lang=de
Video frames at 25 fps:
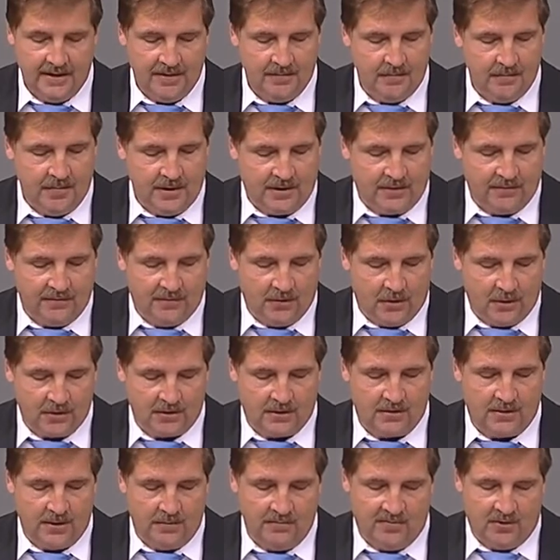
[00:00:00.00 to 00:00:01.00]
mit
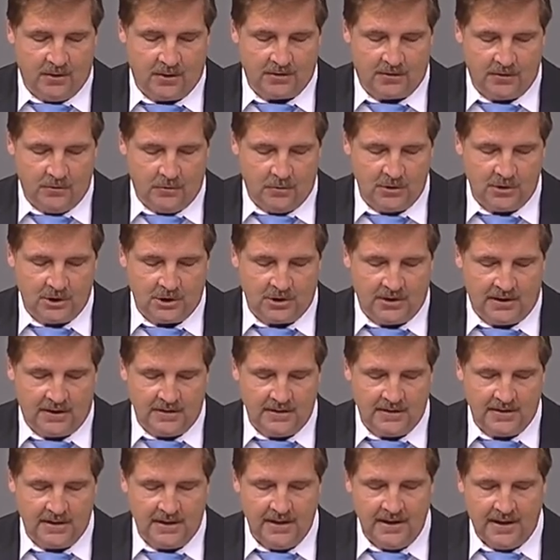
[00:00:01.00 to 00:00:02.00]
Wort, dem Wort
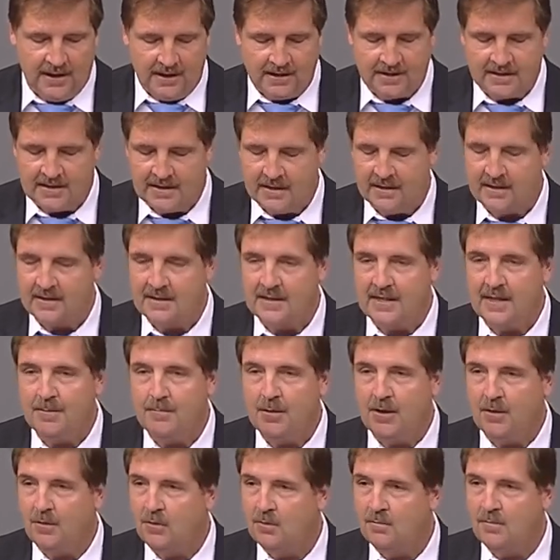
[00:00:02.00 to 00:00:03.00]
Notstand ein
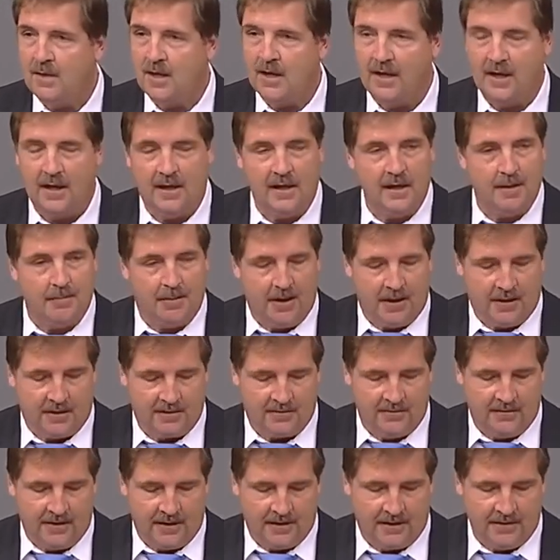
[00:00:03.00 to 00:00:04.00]
sensibler Umgang
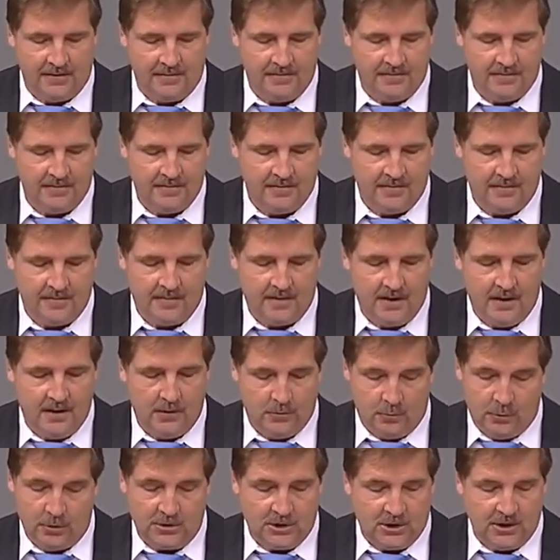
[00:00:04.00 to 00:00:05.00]
angebracht wäre.
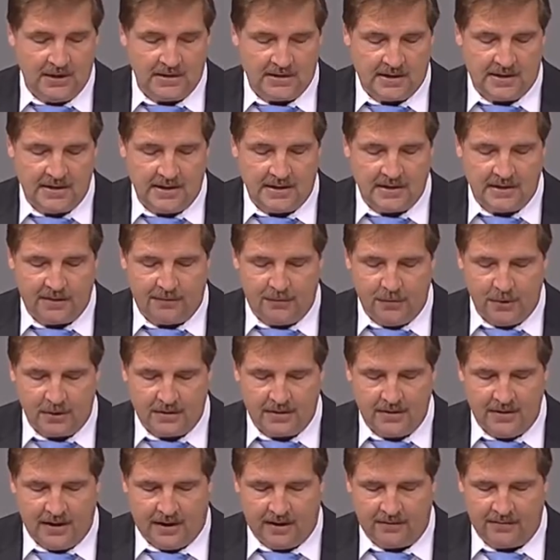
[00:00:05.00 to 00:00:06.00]
Notstandsgesetze
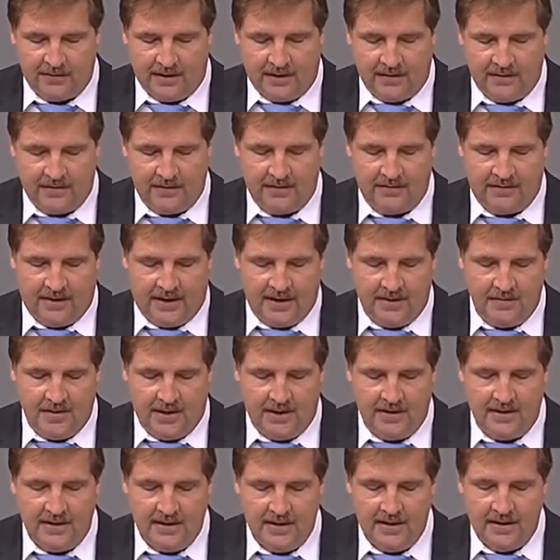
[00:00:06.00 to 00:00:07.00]
führten nach
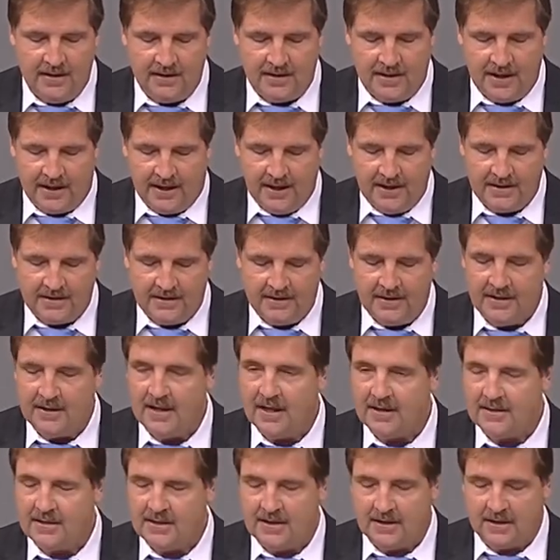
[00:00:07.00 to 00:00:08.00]
Weimar direkt in die
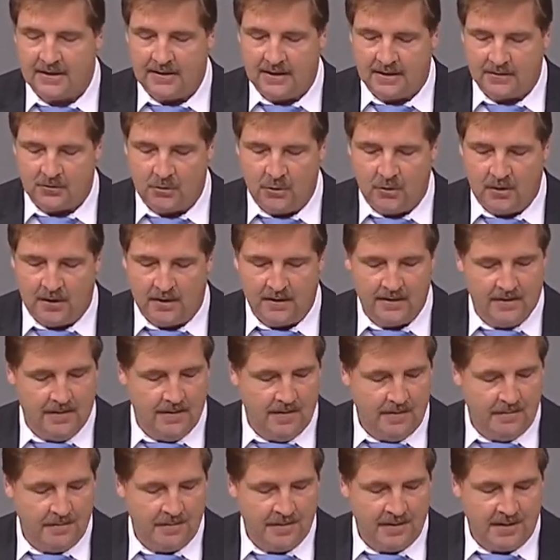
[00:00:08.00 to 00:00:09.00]
Nazi-Diktatur.
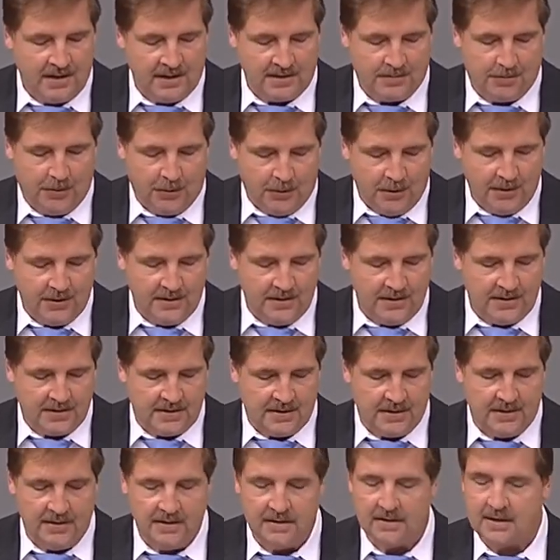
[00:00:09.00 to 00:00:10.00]
Das
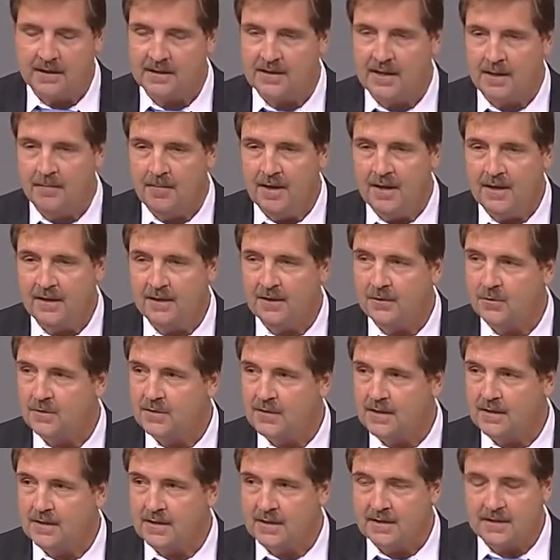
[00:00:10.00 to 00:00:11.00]
berüchtigste, das
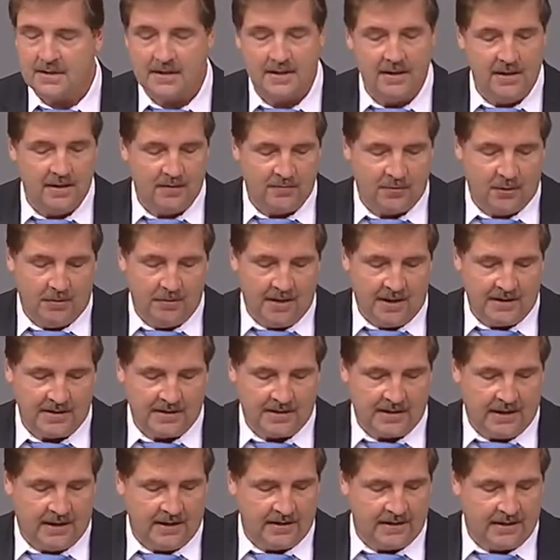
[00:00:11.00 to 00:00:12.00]
Ermächtigungsgesetz vom März
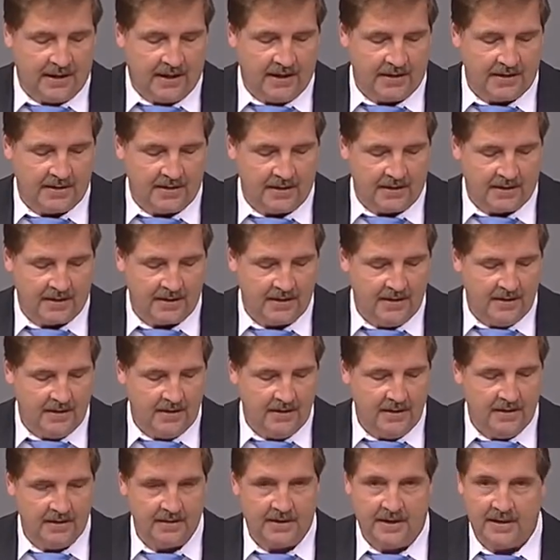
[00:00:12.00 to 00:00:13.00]
33.
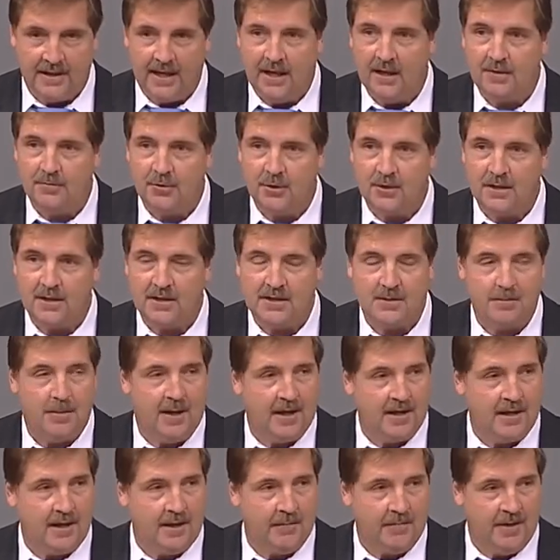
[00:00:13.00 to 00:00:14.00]
Danach wurde das
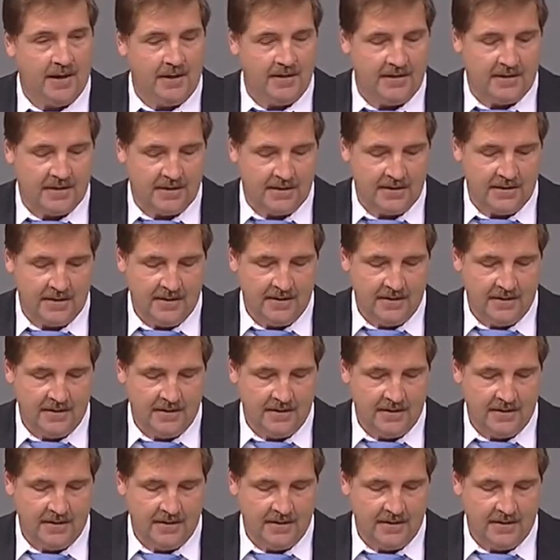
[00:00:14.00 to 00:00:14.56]
Parlament